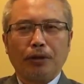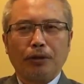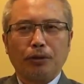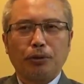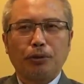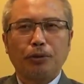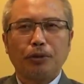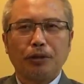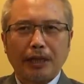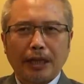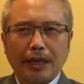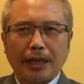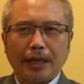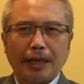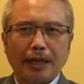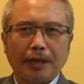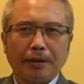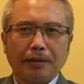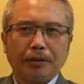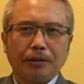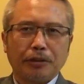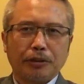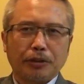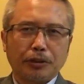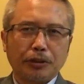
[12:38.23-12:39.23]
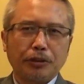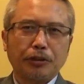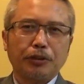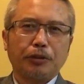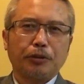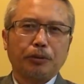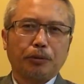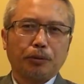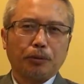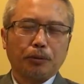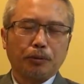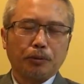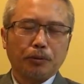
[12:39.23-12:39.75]
去年呢，只
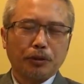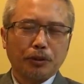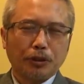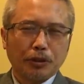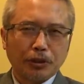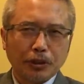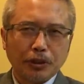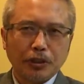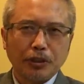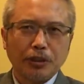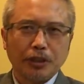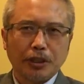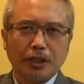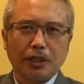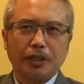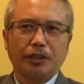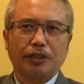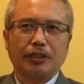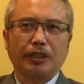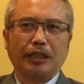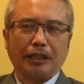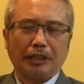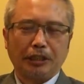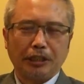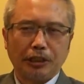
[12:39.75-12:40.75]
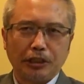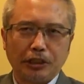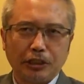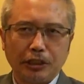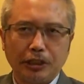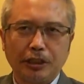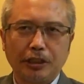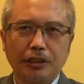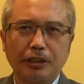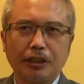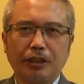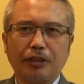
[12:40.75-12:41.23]
有四个省一级